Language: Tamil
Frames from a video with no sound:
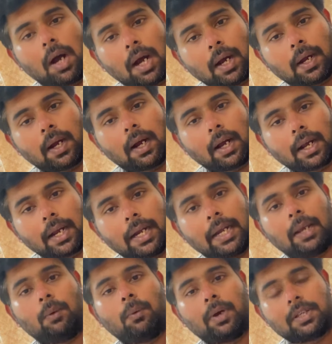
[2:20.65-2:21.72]
ஆக ஆக
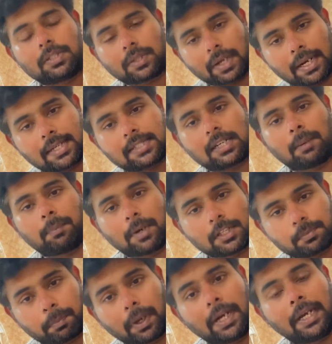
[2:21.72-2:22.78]
நீங்கள் உங்கள் ட்ரையல் ஸ்டாப் லாஸ்
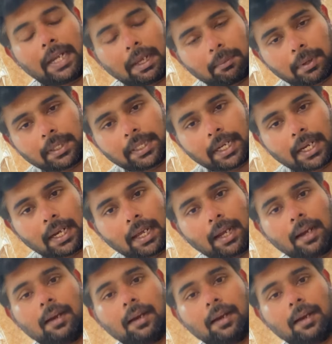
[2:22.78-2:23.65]
பண்ணிட்டே வந்தீங்கன்னா